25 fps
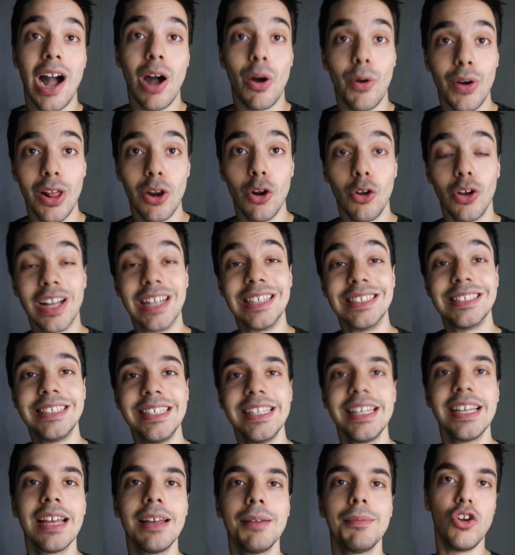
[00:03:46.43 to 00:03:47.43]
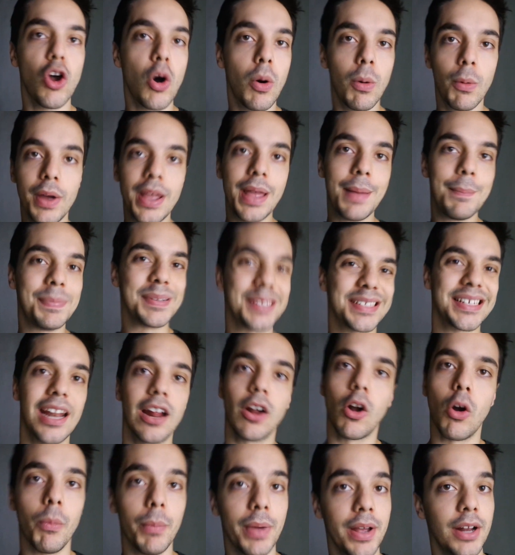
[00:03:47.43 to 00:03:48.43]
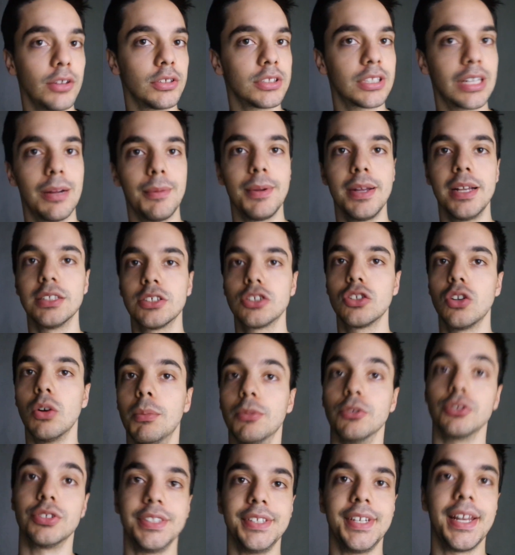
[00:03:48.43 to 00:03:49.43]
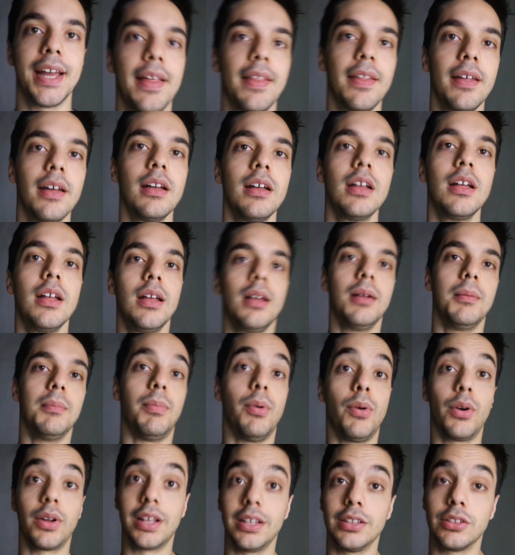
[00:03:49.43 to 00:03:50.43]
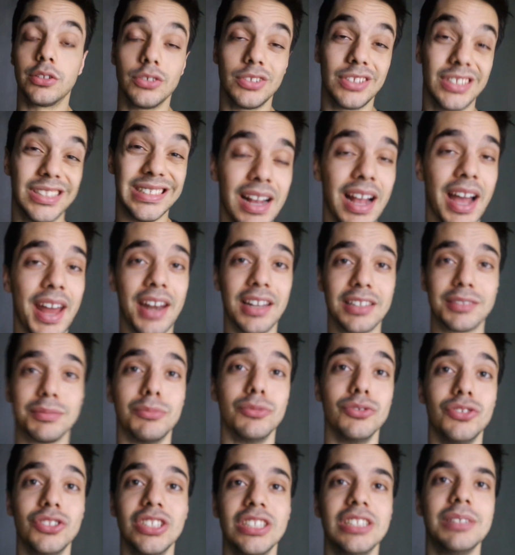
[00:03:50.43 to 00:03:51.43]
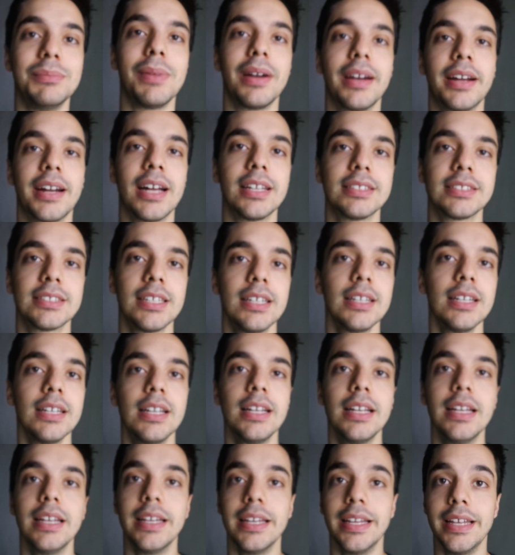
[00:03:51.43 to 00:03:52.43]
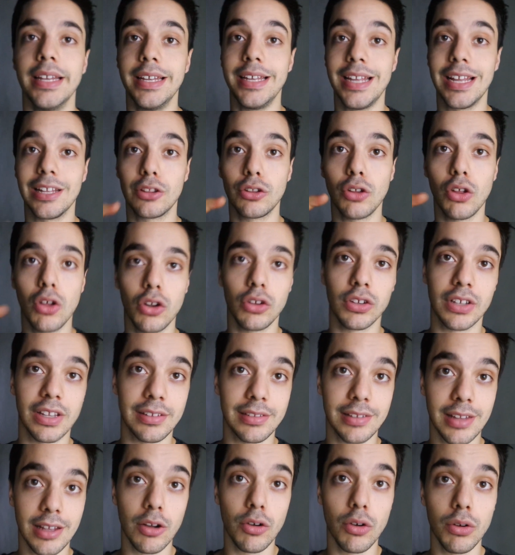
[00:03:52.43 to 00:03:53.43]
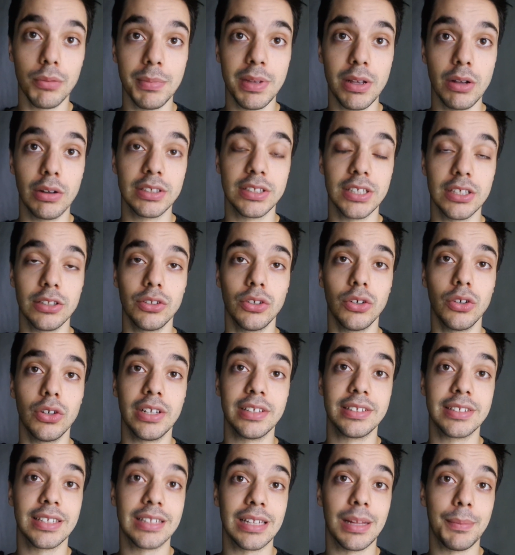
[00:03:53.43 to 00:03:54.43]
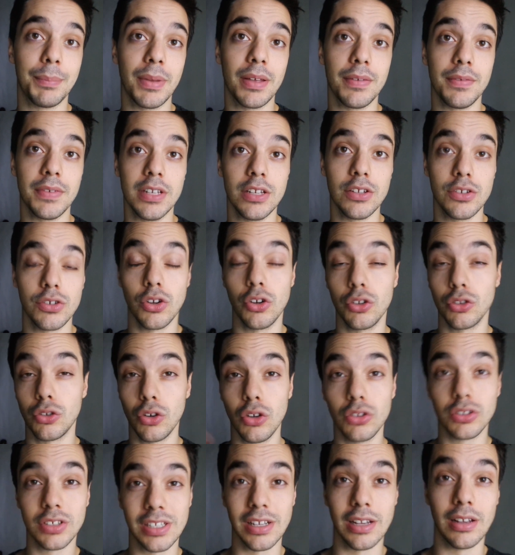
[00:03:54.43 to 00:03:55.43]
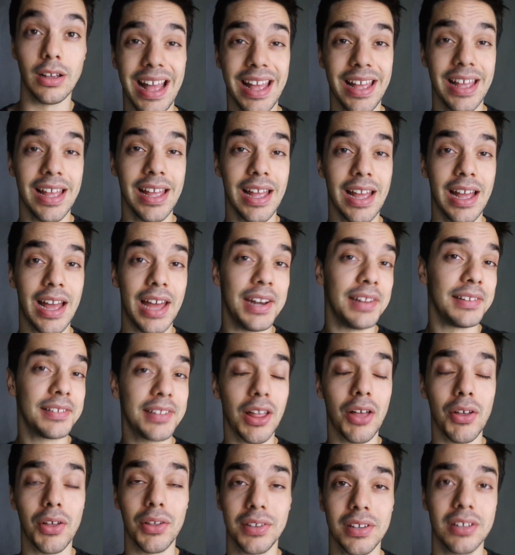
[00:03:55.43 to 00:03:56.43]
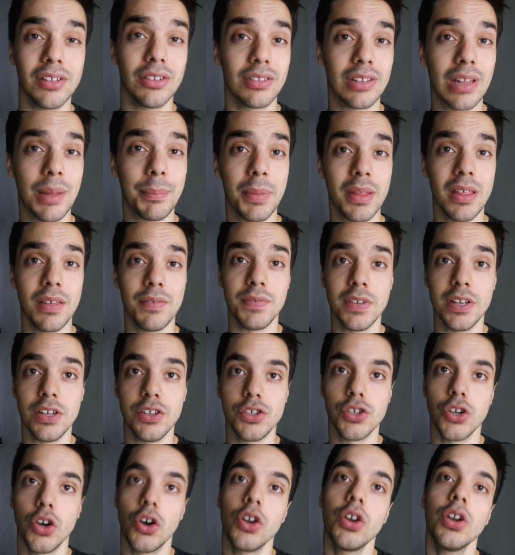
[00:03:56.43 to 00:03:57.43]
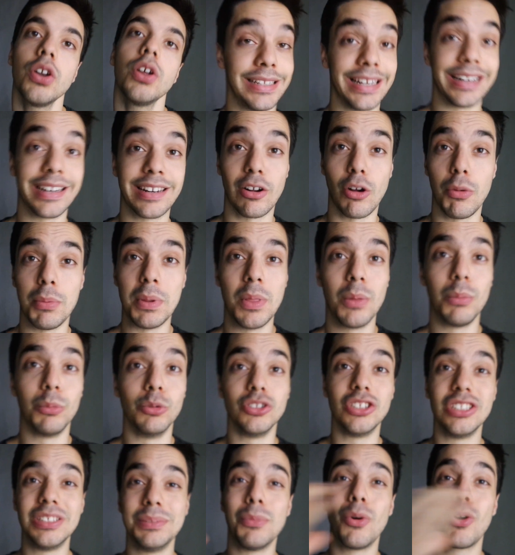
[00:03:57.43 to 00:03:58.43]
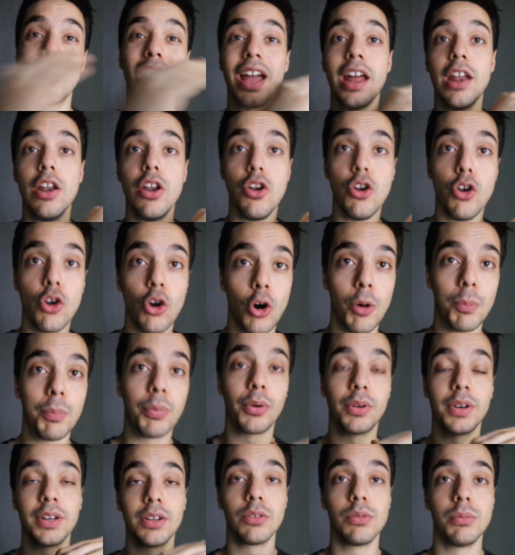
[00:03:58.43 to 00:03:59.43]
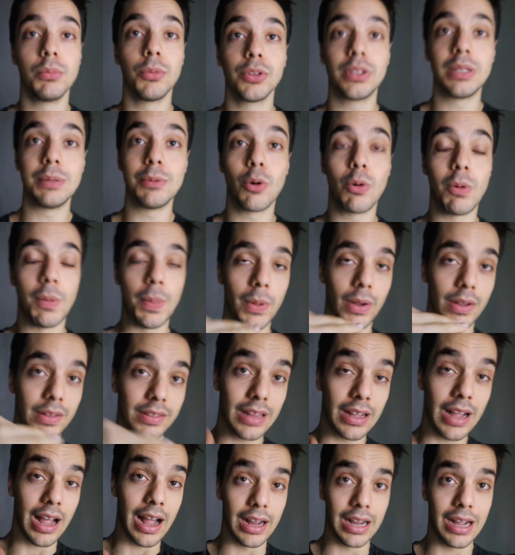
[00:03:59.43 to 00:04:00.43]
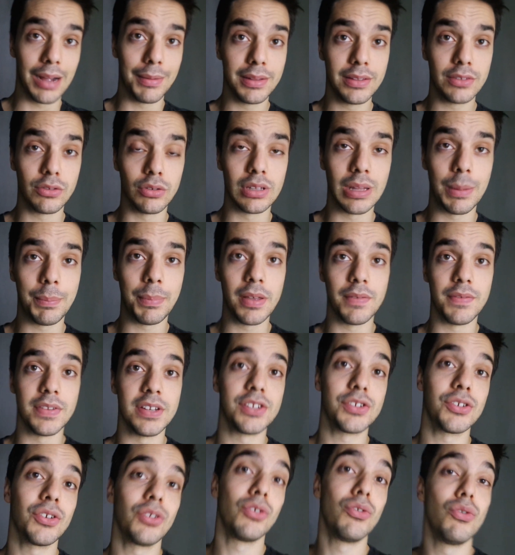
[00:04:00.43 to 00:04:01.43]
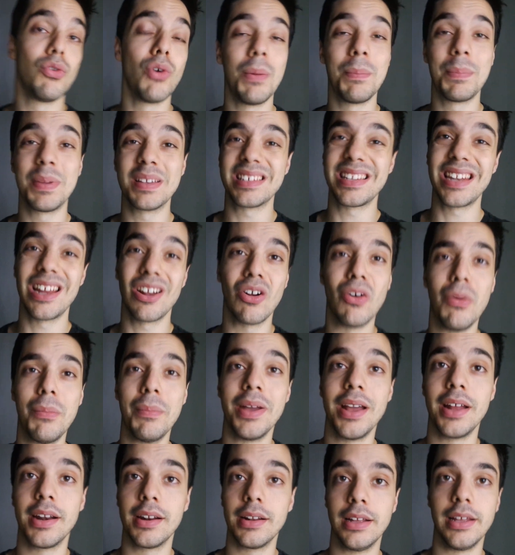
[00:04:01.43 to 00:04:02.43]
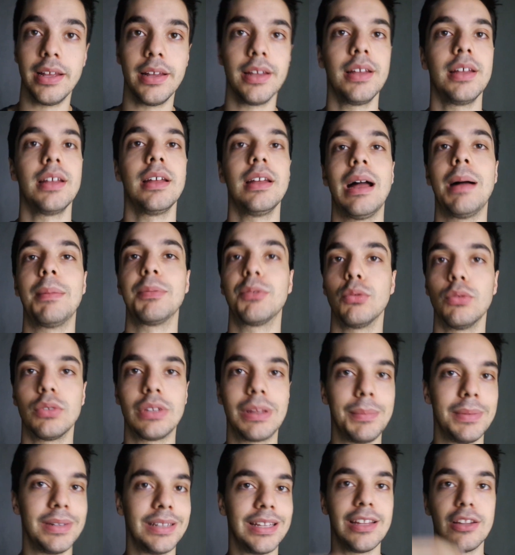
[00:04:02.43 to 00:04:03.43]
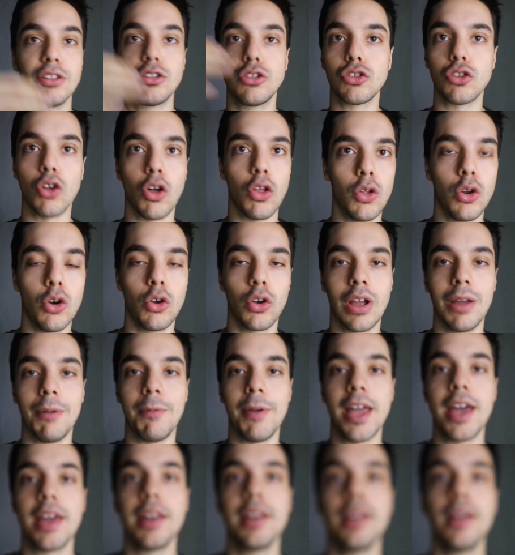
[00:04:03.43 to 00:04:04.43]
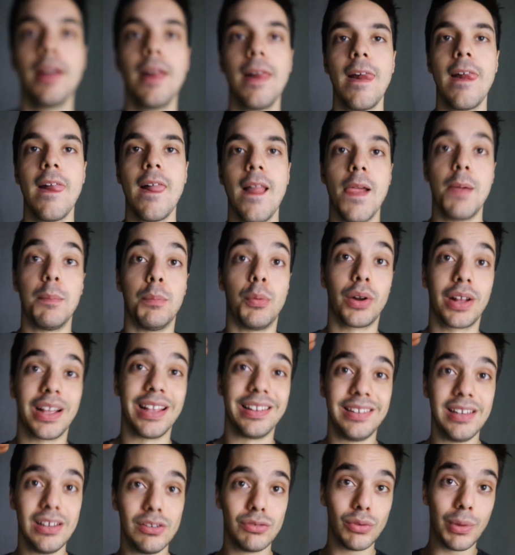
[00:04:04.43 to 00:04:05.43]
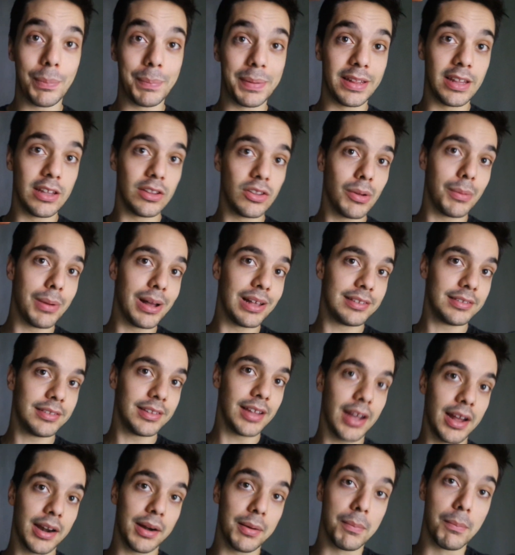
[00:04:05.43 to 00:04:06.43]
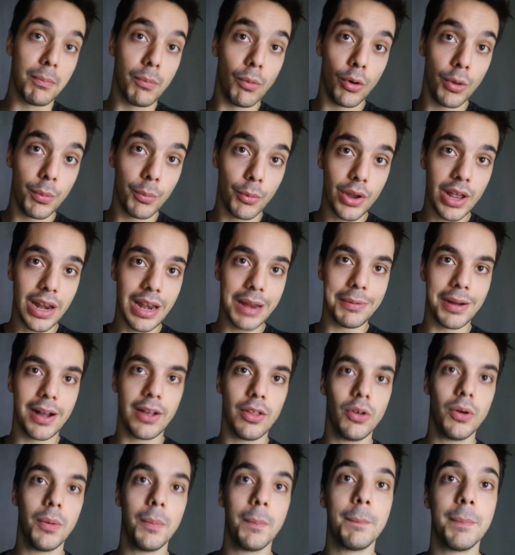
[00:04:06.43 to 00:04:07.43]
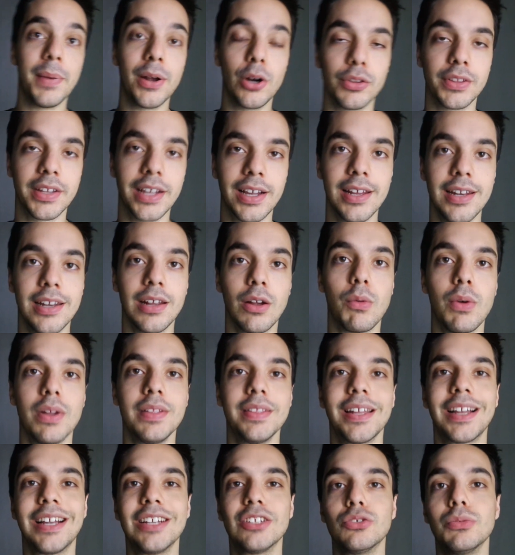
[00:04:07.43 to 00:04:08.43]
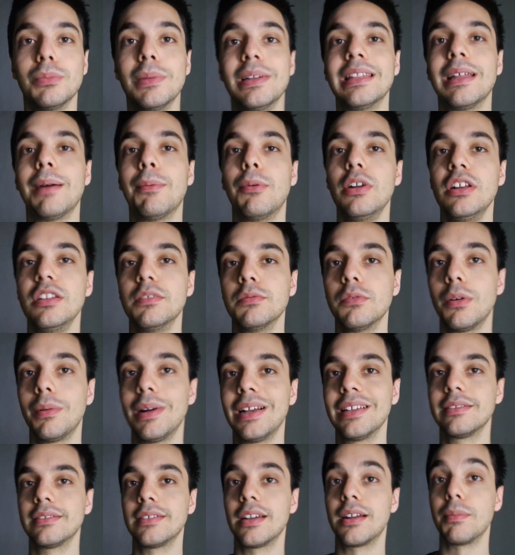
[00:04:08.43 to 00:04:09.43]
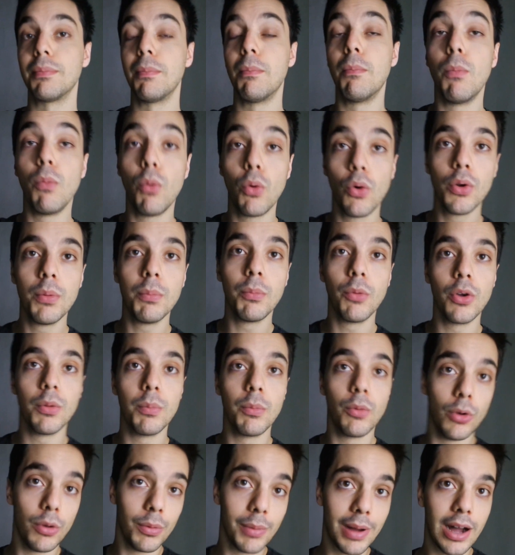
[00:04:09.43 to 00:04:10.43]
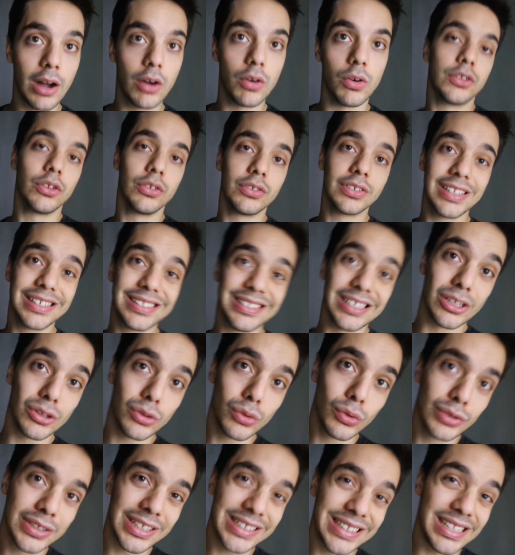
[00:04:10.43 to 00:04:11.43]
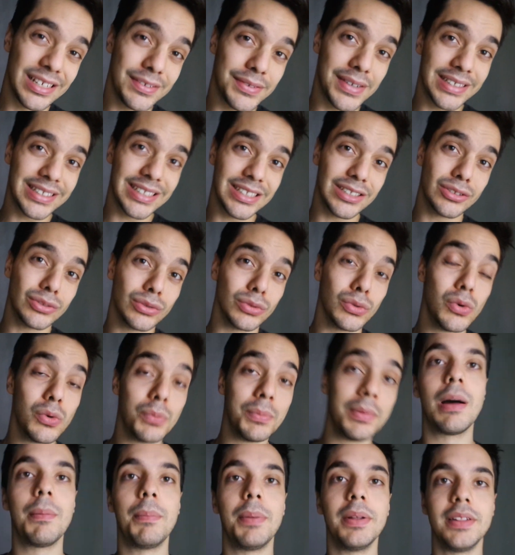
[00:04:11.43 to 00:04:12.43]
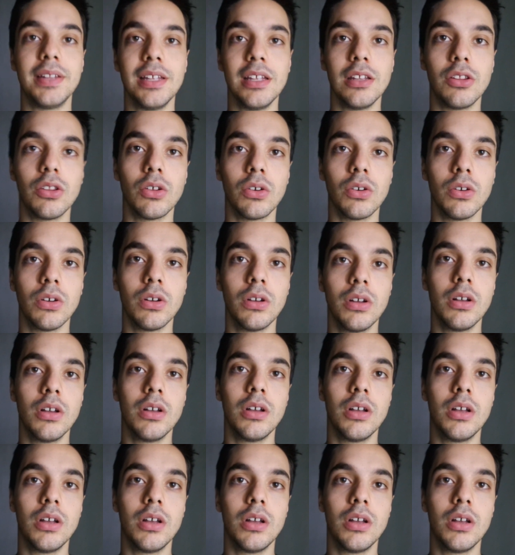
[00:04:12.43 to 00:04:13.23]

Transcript: Ahora lo que sigue, no voy a empezar a comer otra vez como si nada, porque entonces ganas muchísima grasa. Eh, y a todos los que estén conmigo haciendo esta etapa de definición, o todos los que eh, han estado haciendo etapa de definición, les recomiendo muchísimo que no, por ningún motivo, cuando acaben su etapa de definición, no empiecen a comer eh, absolutamente todo lo que vean porque sí su apetito va a estar muy muy elevado, pero tengan en cuenta que su metabolismo va a estar muy muy muy bajo. Entonces si tú satisfaces tu apetito